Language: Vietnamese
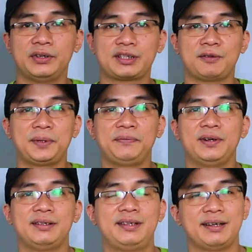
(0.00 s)
thì vừa xong
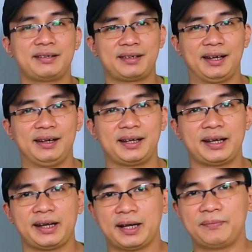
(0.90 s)
mình vừa chia sẻ đến
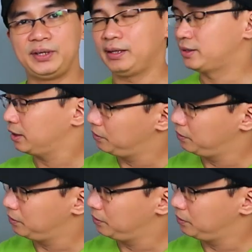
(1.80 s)
anh em những cái